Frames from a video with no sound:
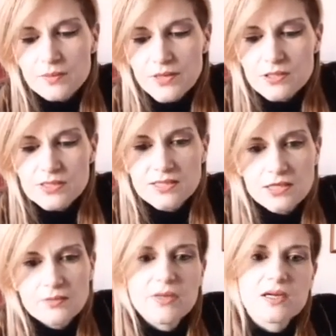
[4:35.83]
Però
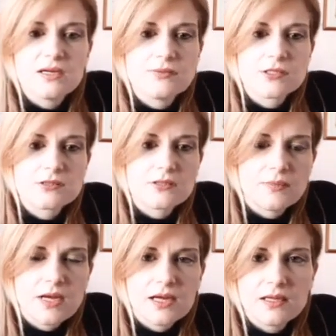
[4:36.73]
sembra che le
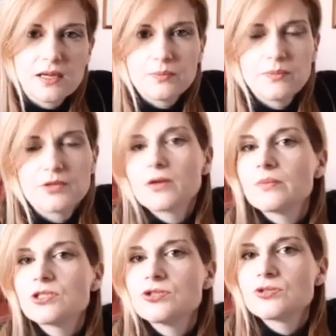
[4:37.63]
persone magre abbiano una
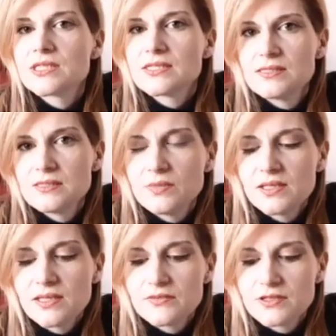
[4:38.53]
maggiore
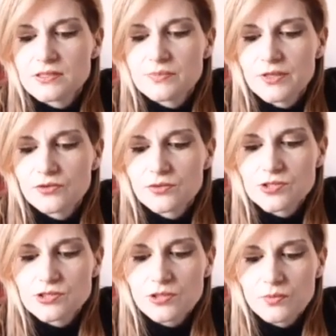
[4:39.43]
sensibilità rispetto a
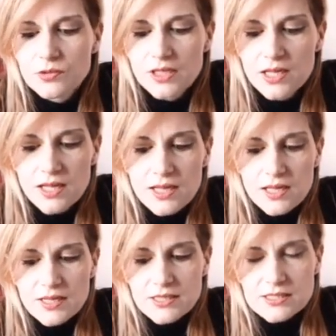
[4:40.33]
questo ormone
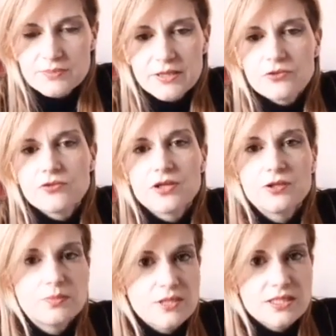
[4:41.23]
rispetto
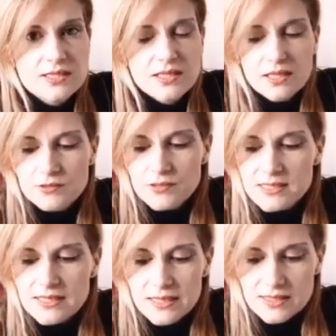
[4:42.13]
agli obesi che hanno una
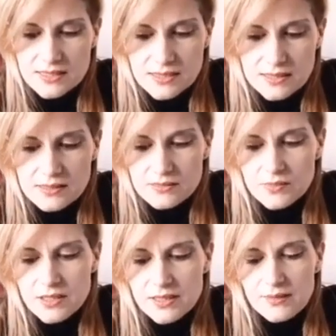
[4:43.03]
scarsa
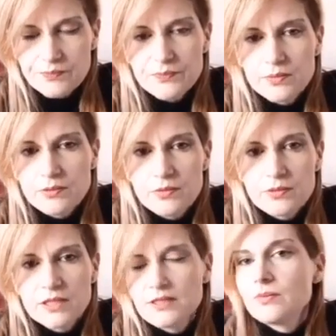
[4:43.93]
sensibilità,
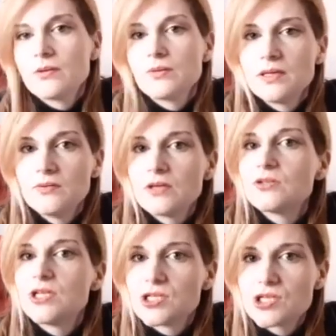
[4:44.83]
probabilmente proprio a livello
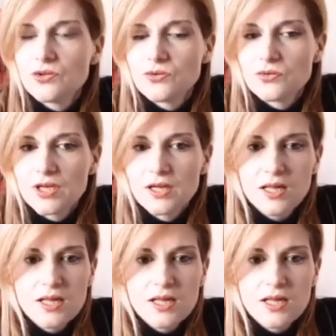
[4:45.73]
dei recettori